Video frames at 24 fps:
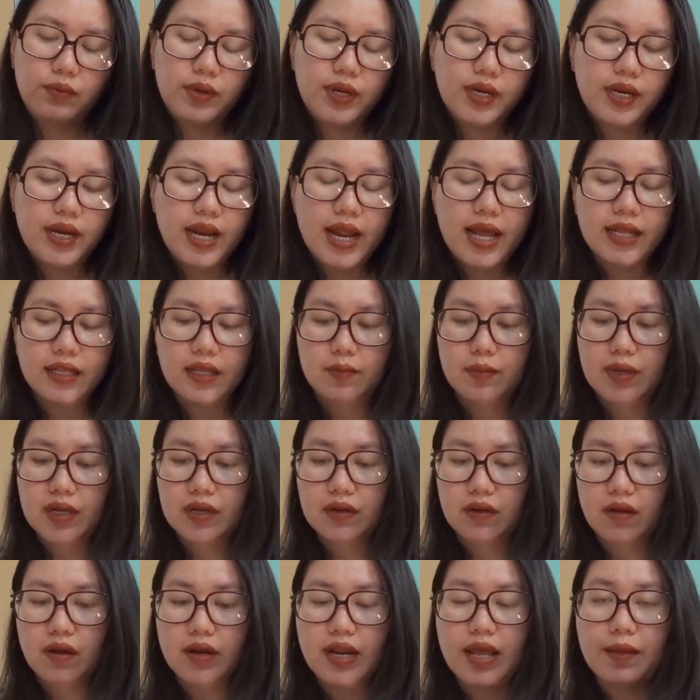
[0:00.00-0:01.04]
ra thì
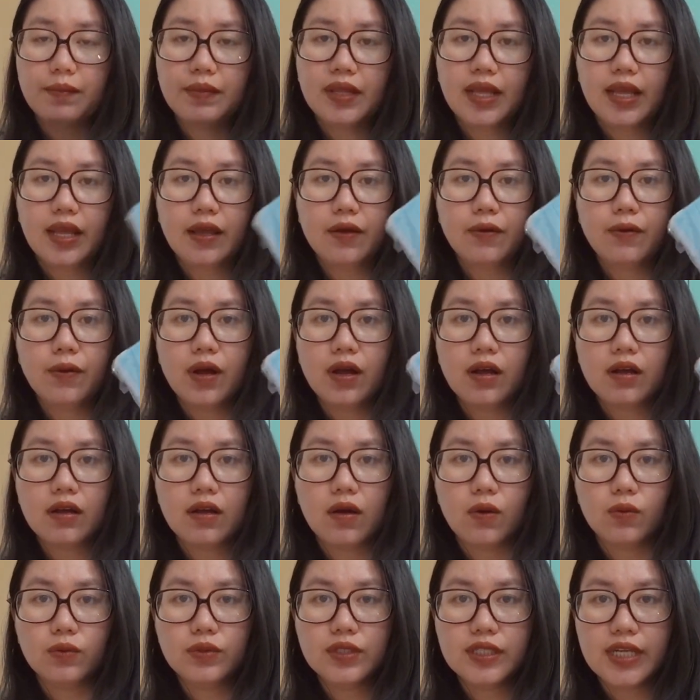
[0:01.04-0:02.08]
mình có đem theo à,
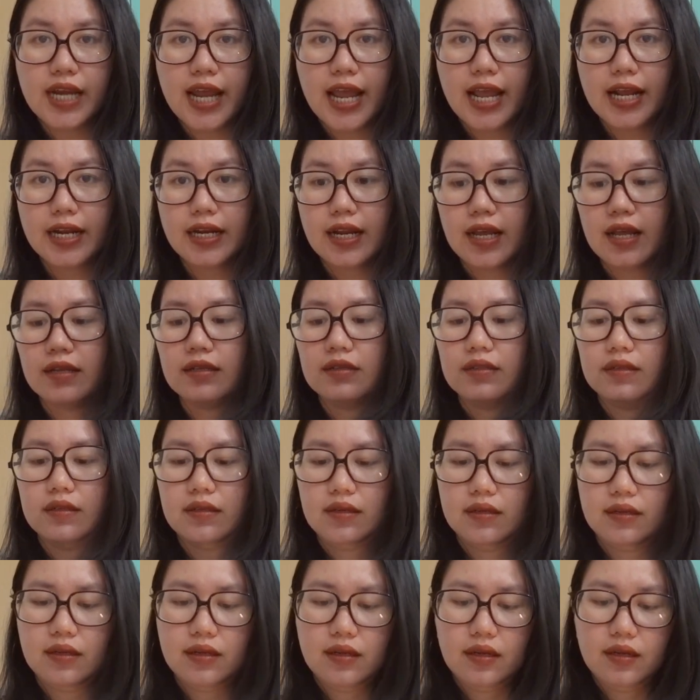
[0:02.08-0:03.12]
khẩu trang nè
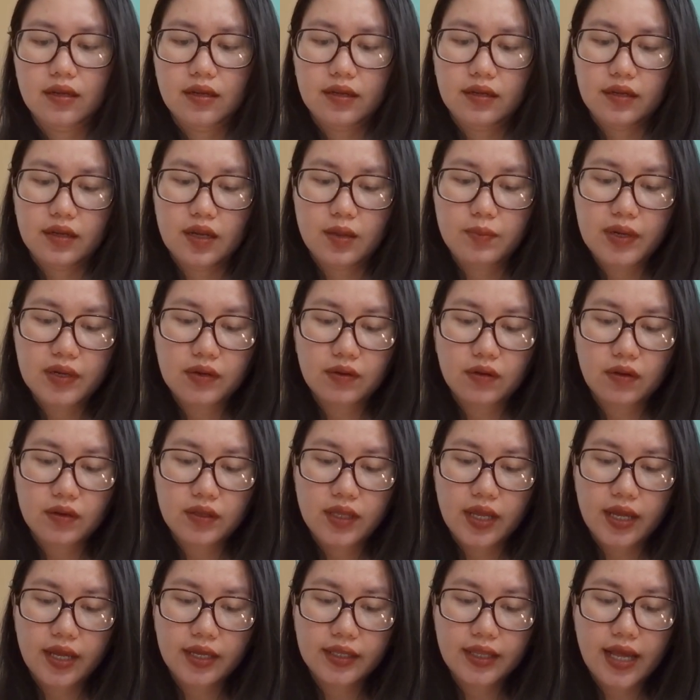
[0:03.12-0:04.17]
để mình có
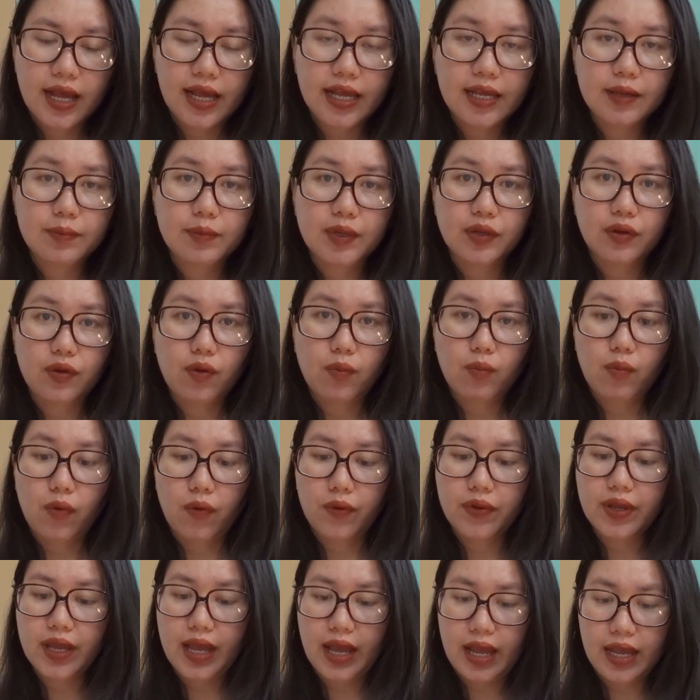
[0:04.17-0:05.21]
thể thay mình dùng
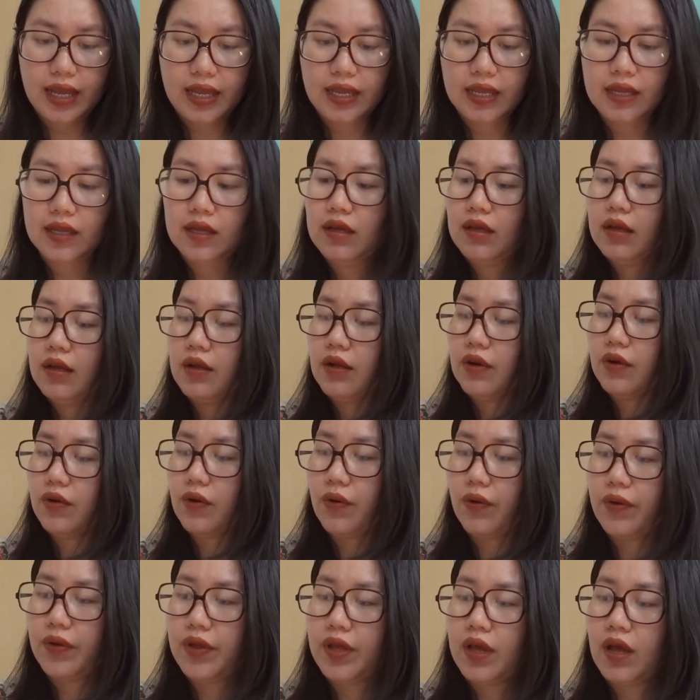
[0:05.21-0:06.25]
mỗi ngày
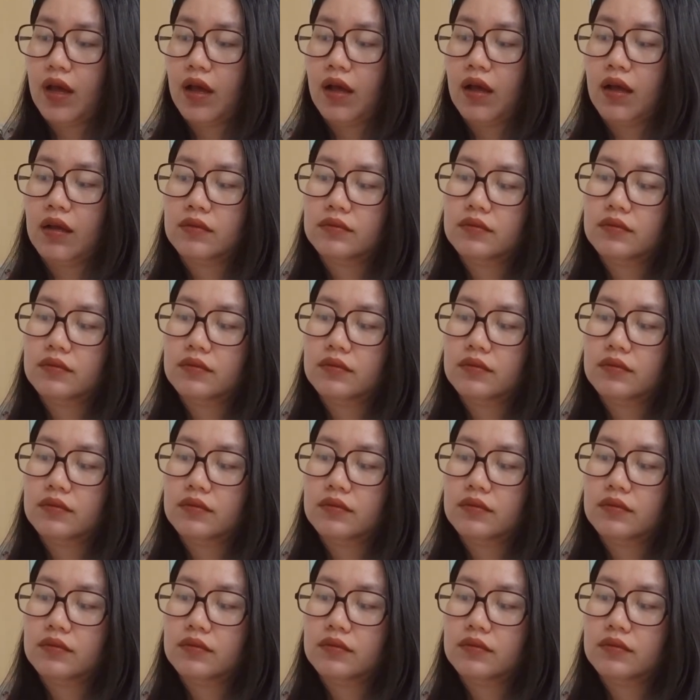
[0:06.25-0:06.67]
rồi à,